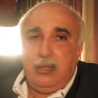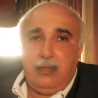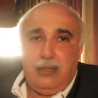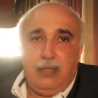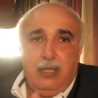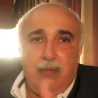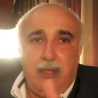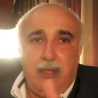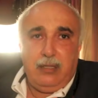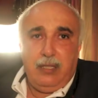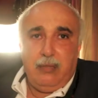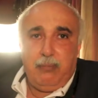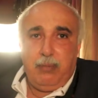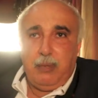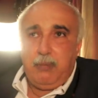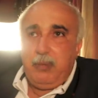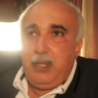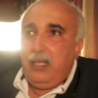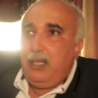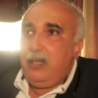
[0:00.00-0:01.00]
انت دي
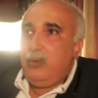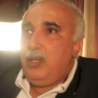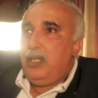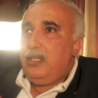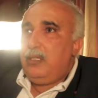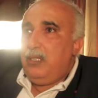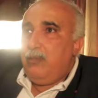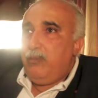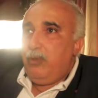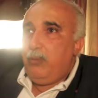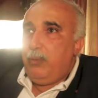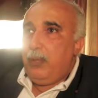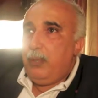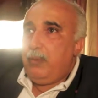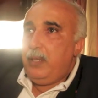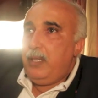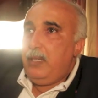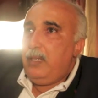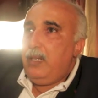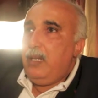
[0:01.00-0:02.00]
بابيي ولا دي فو
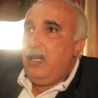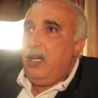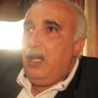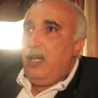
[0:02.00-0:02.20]
بابيي